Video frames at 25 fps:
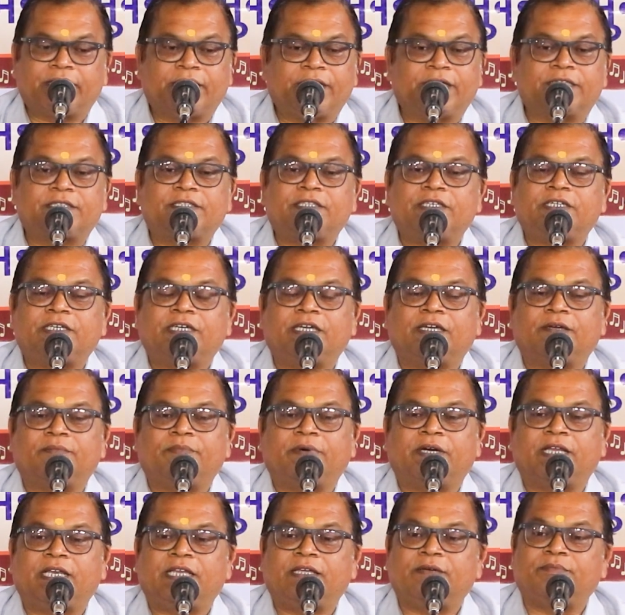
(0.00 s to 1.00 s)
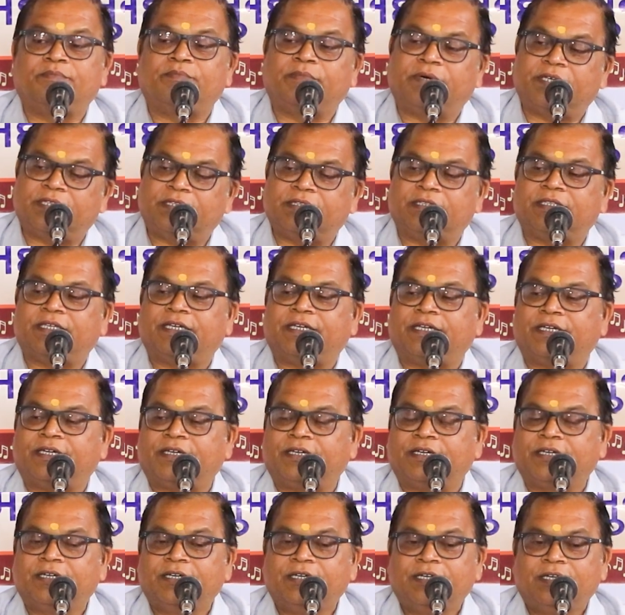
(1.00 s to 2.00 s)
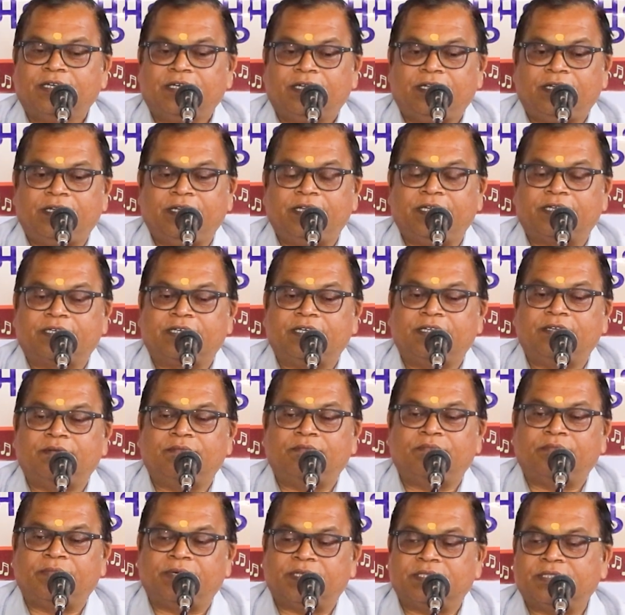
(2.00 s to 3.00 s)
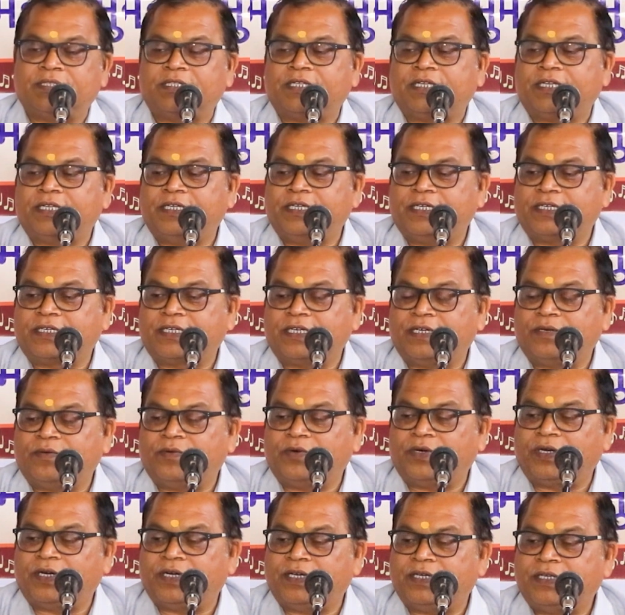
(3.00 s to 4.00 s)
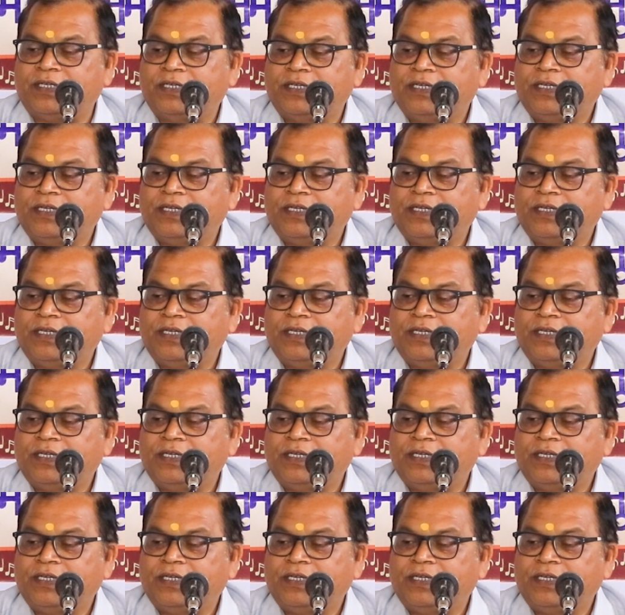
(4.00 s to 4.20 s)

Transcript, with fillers: गति है भले मंद है लेकिन मंद रही के वह